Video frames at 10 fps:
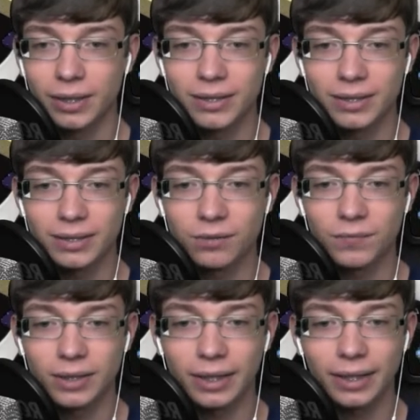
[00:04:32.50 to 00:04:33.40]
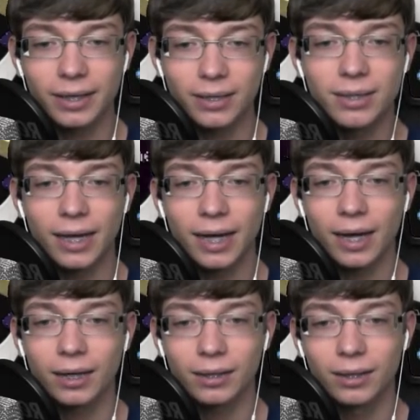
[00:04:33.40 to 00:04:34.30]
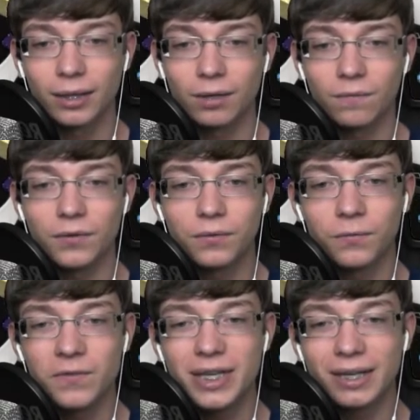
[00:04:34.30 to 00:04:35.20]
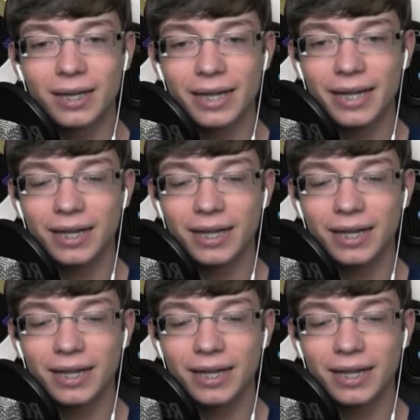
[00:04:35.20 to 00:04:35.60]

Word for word: ist es irgendwie richtig arg, wie viele